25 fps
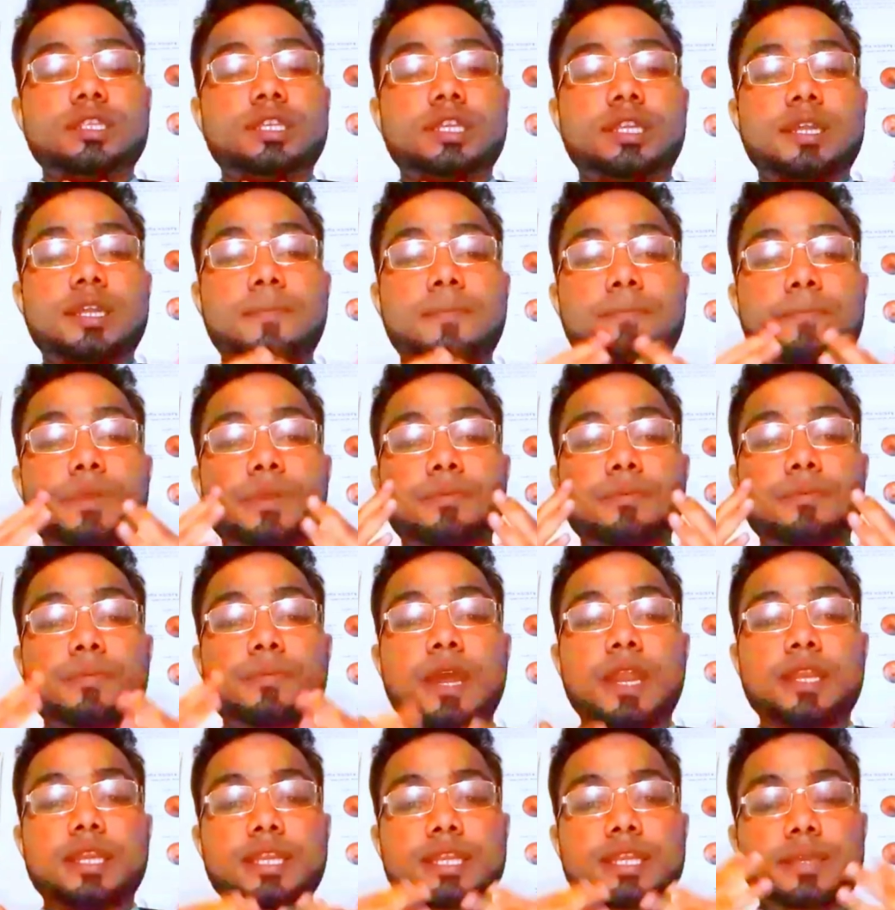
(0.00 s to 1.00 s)
যেটা
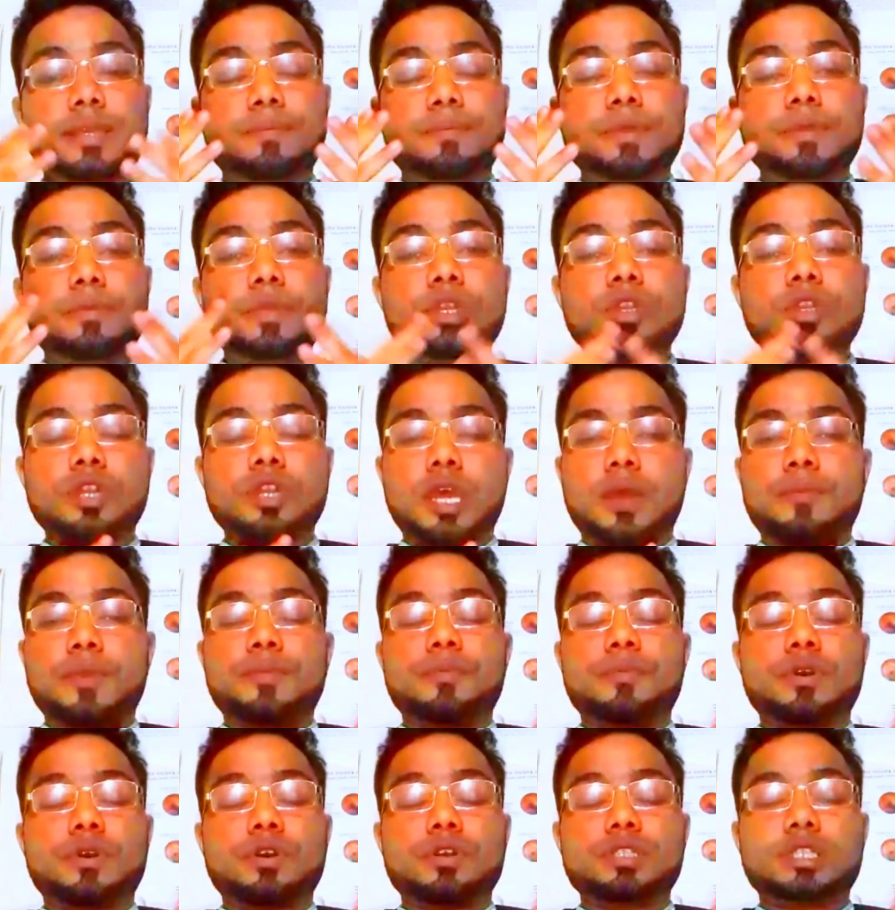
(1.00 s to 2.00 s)
মার্কেটে বিভিন্ন
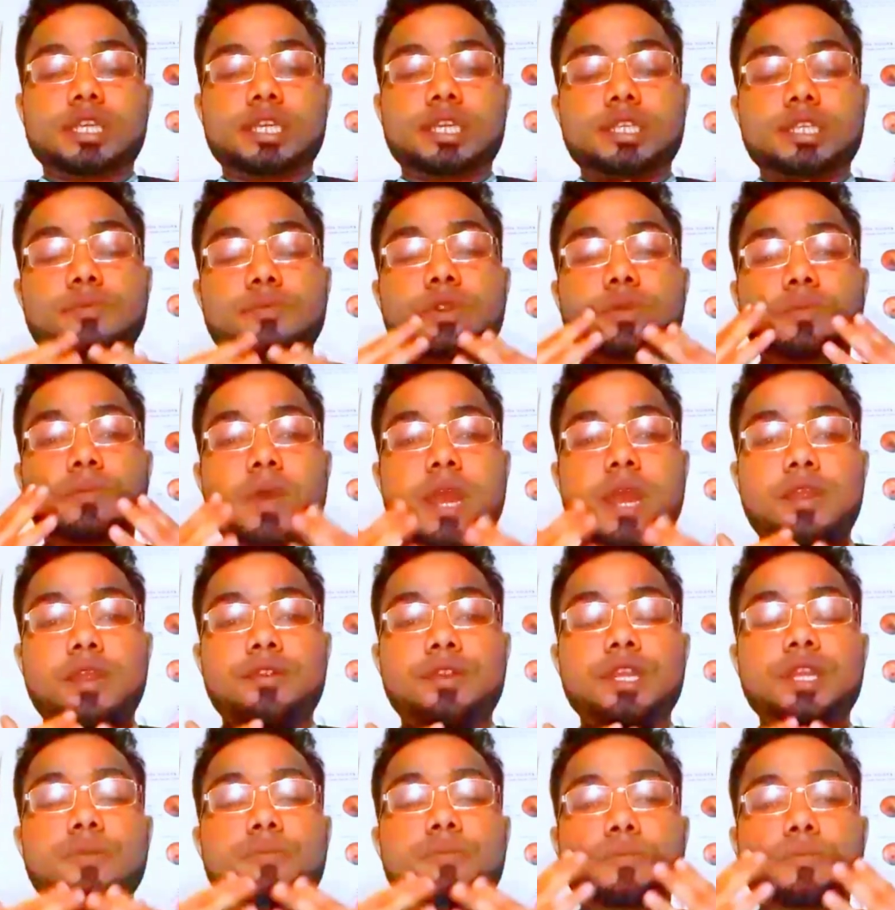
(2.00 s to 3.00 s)
নামে পাওয়া যায় যেমন
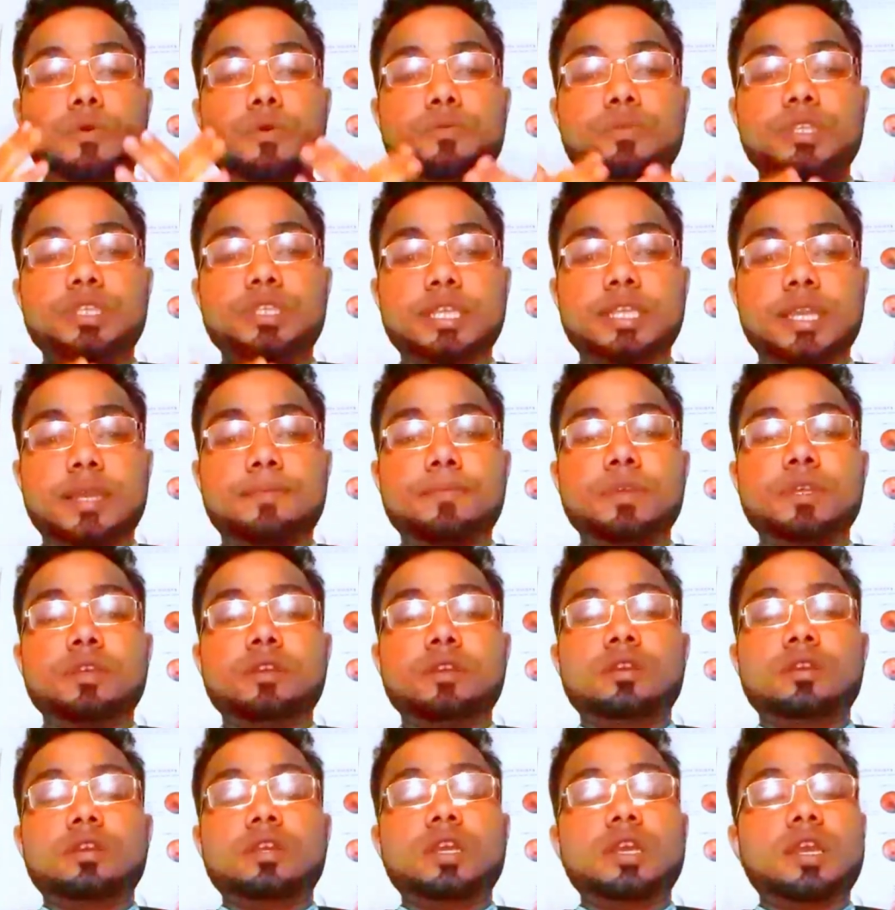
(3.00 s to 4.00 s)
বায়োডিন পবিসে
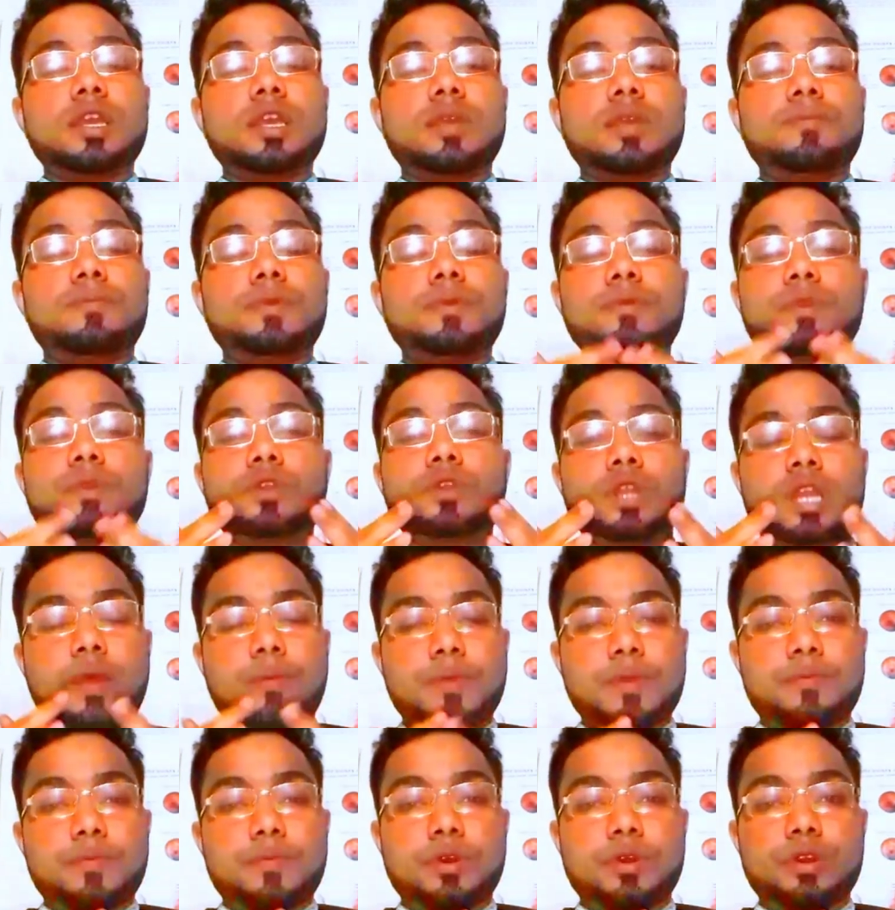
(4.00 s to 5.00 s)
বিভিন্ন
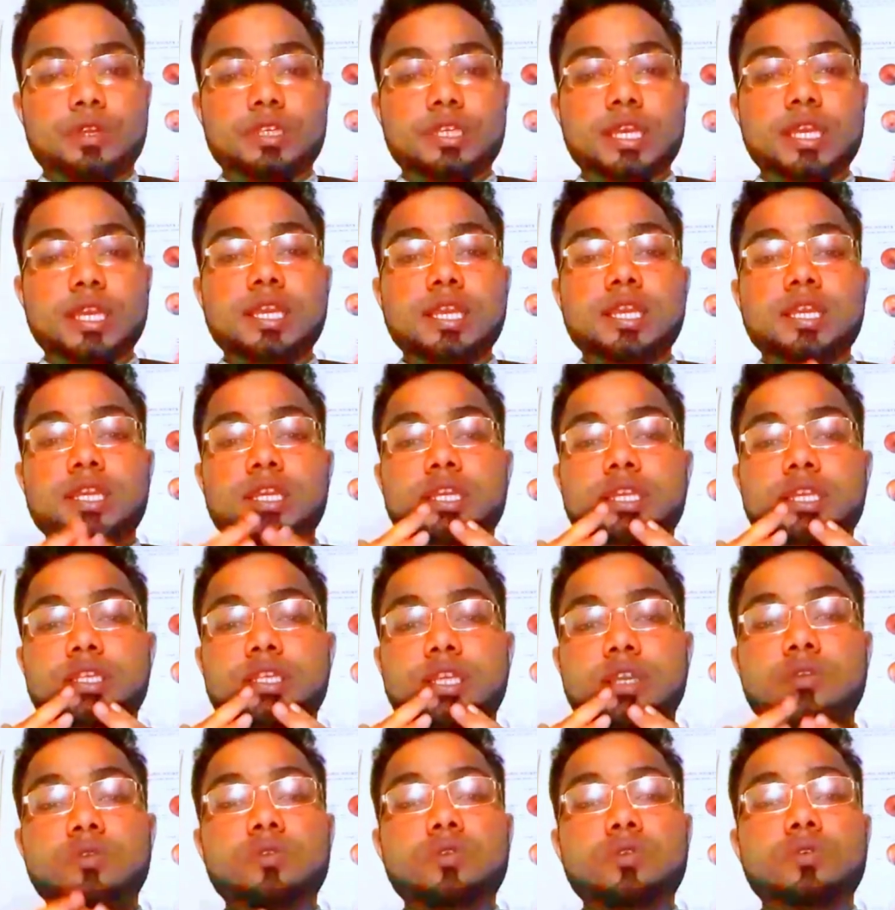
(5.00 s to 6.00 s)
নামে পাওয়া যায়
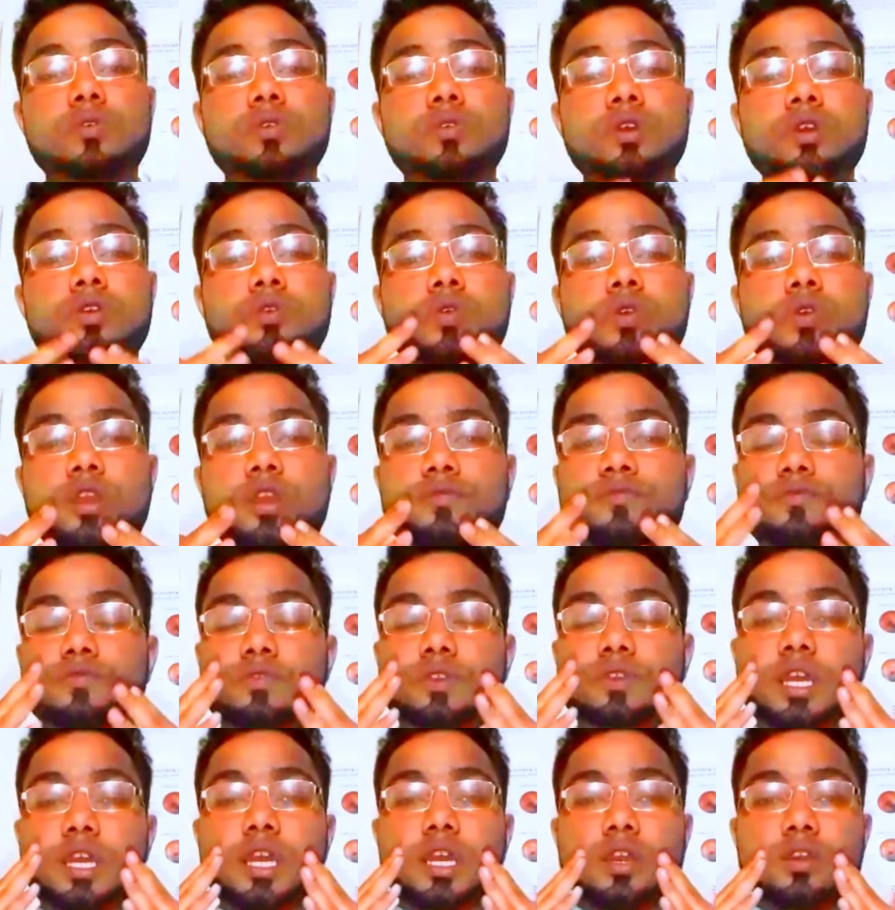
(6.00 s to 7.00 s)
সেগুলো কয়েক
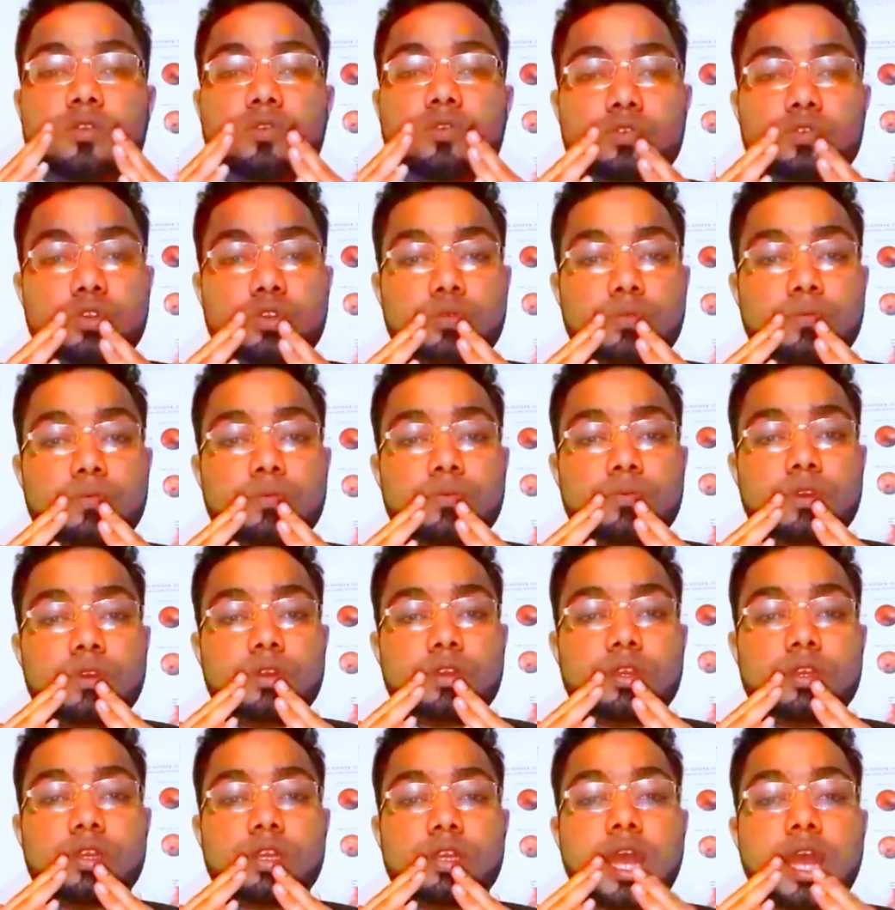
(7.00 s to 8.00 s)
ফুটা কুসুম
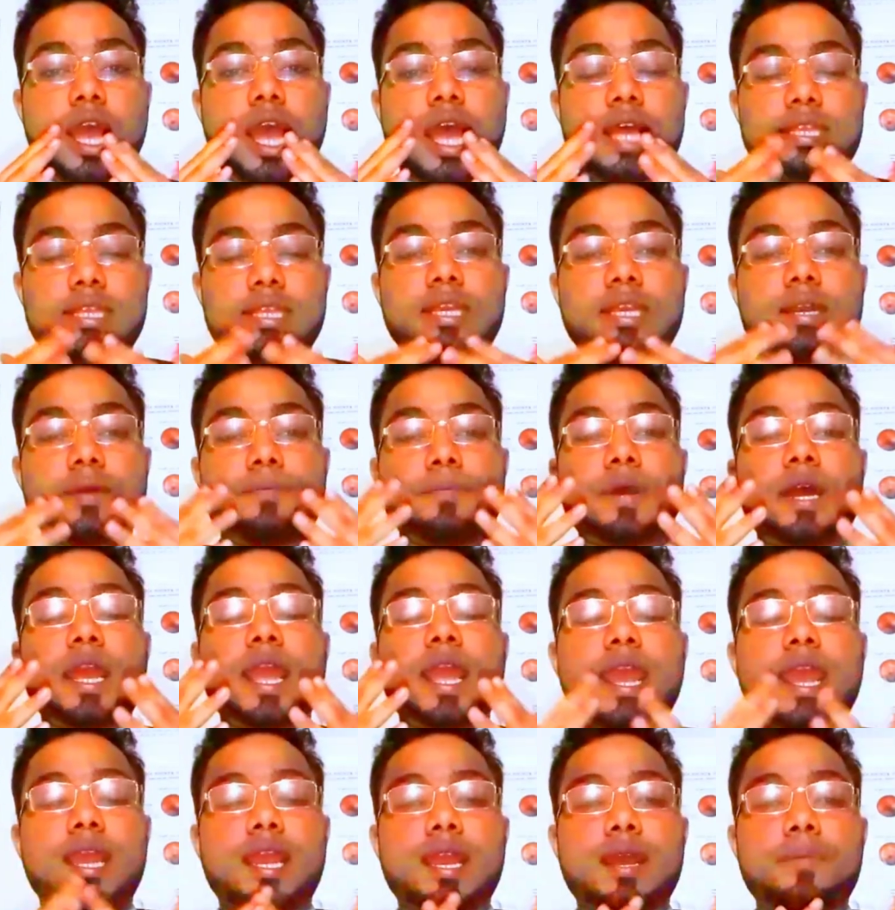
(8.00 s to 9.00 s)
আধা কাপ বা
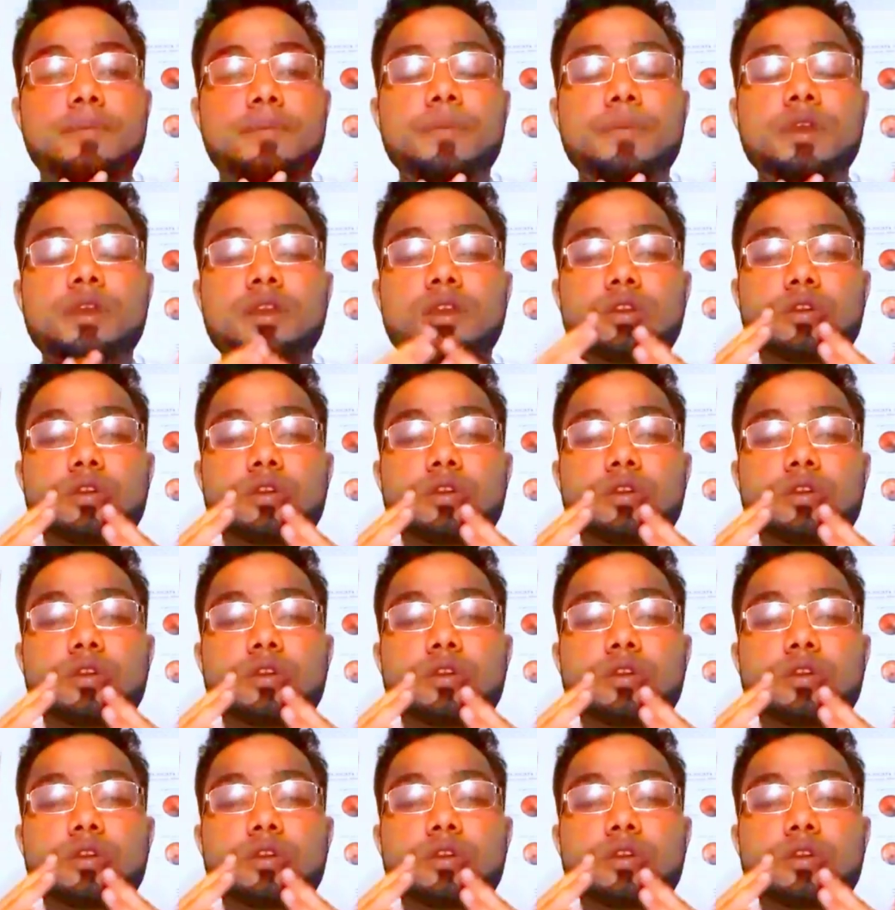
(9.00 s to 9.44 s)
এক কাপ